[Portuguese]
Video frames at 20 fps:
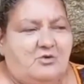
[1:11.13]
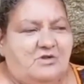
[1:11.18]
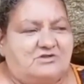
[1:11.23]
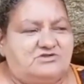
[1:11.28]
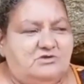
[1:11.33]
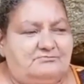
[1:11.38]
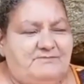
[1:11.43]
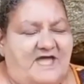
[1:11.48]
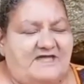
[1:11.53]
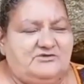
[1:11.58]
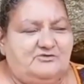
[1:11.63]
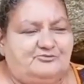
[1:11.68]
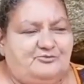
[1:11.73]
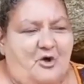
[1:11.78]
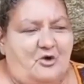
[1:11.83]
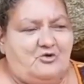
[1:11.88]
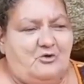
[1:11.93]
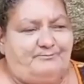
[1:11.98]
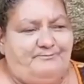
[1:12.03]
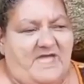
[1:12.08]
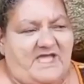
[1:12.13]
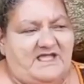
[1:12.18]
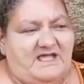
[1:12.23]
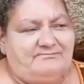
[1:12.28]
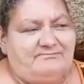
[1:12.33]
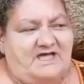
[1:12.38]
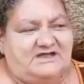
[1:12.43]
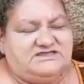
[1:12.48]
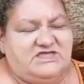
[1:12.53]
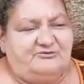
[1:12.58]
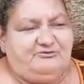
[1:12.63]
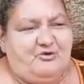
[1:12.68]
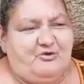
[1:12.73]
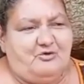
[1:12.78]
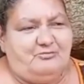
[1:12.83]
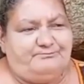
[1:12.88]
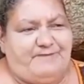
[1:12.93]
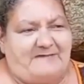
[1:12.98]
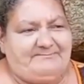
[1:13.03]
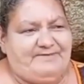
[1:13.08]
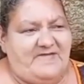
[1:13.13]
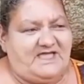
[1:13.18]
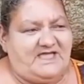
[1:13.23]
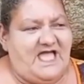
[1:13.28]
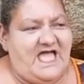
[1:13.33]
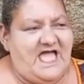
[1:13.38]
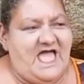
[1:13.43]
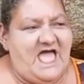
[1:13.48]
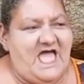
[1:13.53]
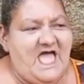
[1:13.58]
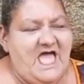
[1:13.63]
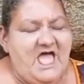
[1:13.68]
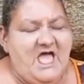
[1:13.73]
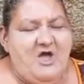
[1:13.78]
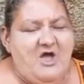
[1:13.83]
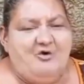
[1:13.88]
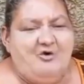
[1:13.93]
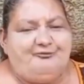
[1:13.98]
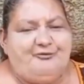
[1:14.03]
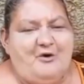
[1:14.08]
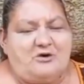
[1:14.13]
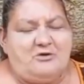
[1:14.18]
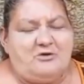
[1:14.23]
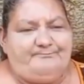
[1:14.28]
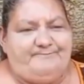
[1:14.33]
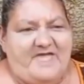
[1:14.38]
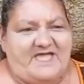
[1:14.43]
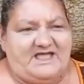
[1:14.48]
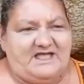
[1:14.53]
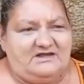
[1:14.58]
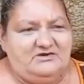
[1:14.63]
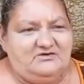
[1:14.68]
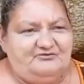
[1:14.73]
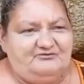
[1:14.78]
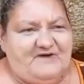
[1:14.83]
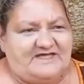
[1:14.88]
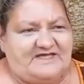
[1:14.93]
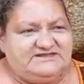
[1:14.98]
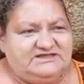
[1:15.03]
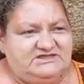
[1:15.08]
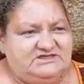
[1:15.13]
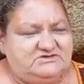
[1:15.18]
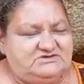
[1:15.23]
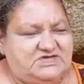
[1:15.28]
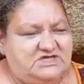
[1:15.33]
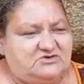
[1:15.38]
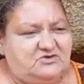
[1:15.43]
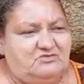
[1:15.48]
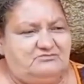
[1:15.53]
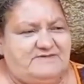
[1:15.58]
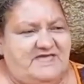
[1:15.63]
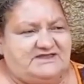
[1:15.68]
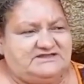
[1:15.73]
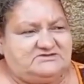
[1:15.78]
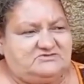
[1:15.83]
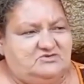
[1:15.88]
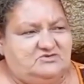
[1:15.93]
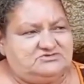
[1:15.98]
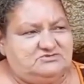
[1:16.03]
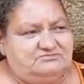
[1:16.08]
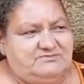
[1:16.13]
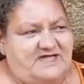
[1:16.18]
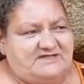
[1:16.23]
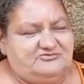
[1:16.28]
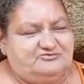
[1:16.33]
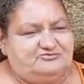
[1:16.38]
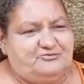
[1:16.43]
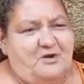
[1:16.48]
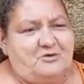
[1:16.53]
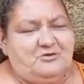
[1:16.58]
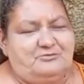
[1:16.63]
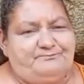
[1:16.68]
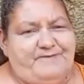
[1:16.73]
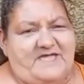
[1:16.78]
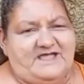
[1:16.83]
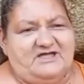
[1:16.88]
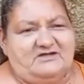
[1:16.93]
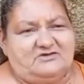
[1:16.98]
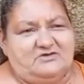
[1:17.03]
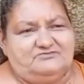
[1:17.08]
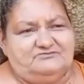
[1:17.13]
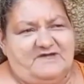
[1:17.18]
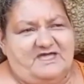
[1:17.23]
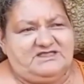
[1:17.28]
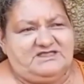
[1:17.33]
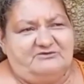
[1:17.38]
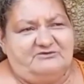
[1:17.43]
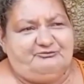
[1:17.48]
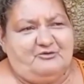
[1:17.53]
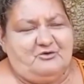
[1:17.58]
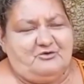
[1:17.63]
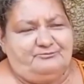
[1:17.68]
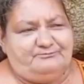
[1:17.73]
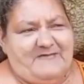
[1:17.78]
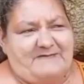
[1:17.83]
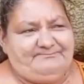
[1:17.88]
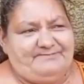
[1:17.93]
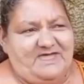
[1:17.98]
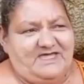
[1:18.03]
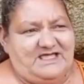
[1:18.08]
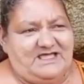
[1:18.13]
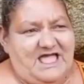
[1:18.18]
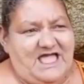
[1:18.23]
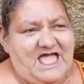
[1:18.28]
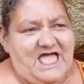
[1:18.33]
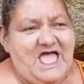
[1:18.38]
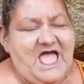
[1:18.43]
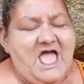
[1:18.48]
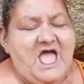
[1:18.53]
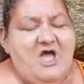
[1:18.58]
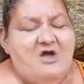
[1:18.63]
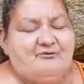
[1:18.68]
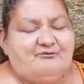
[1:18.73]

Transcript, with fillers: Quanto mais o fogo pega, mais tem fogo para pegar. O fogo pega no vazio que começa quanto mais. O fogo pega, mais tem fogo para pegar.